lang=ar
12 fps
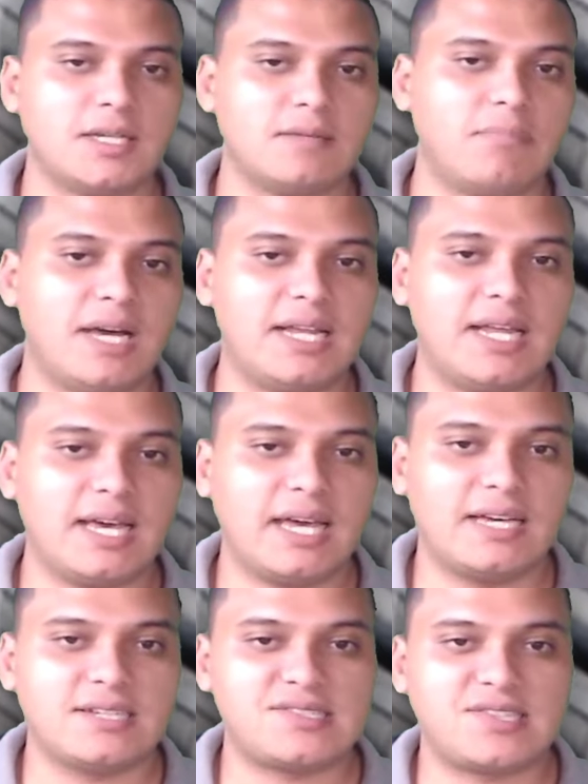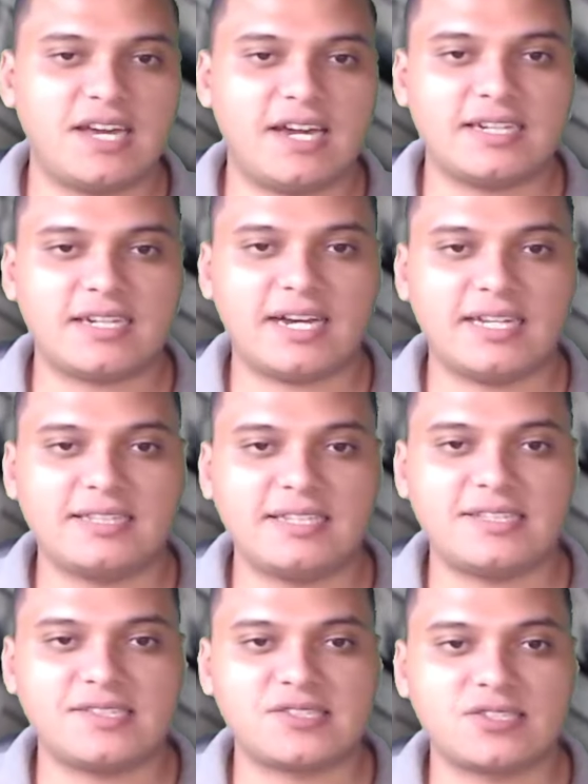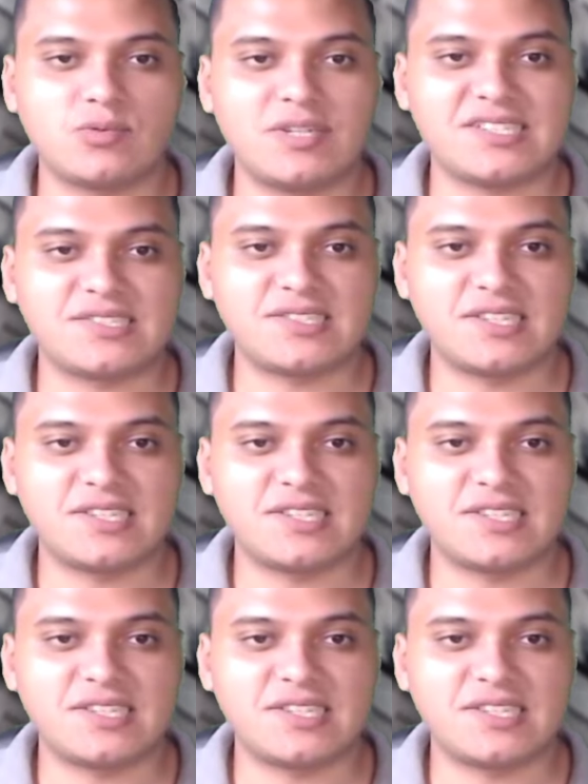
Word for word: بلغ سعر حديد السويس